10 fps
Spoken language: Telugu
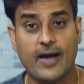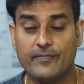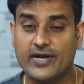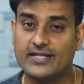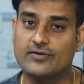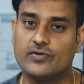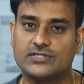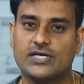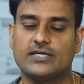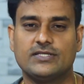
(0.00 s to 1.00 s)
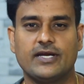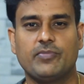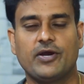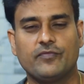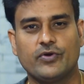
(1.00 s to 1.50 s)
అంబ్రెయిన్ క్విక్ చార్జ్ త్రీ
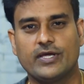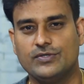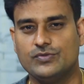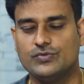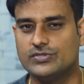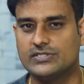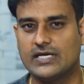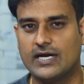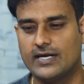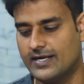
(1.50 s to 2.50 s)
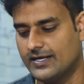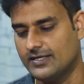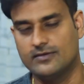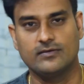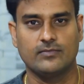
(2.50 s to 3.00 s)
పాయింట్ ఓనే యూజ్ చేయండి అని
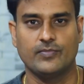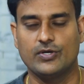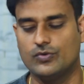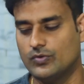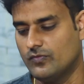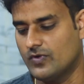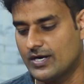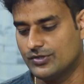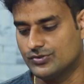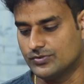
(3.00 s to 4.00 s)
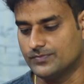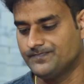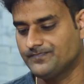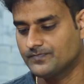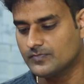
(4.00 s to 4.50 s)
మీరు వాడచ్చు
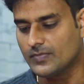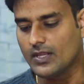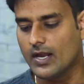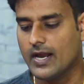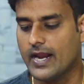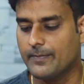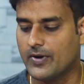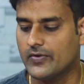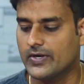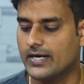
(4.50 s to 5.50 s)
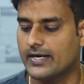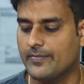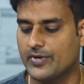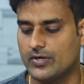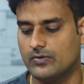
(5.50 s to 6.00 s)
అండ్ పవన్ అన్న
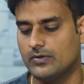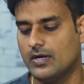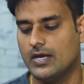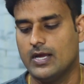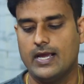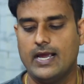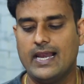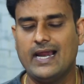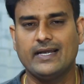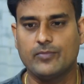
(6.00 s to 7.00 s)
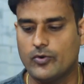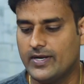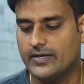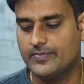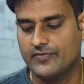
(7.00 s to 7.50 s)
మీరు ఎలాంటి
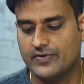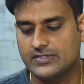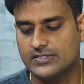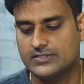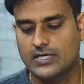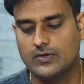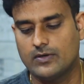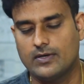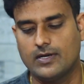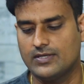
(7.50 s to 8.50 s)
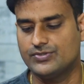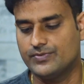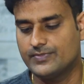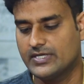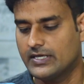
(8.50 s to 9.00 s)
మొబైల్ని ప్రిఫర్ చేస్తారు
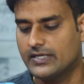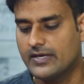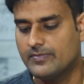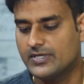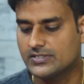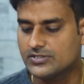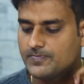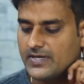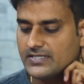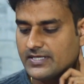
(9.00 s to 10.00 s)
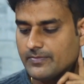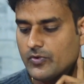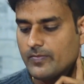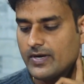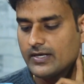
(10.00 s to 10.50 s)
అజ్యూమ్ టెన్ కే బెస్ట్ స్పెక్స్ ఇన్
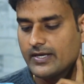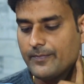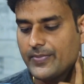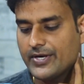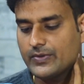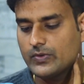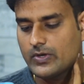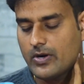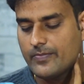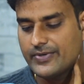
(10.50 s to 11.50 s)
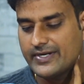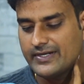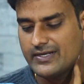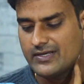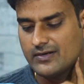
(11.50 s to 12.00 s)
మొబైల్ కంపేర్ టు
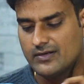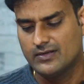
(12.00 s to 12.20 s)
కాంపిటీటర్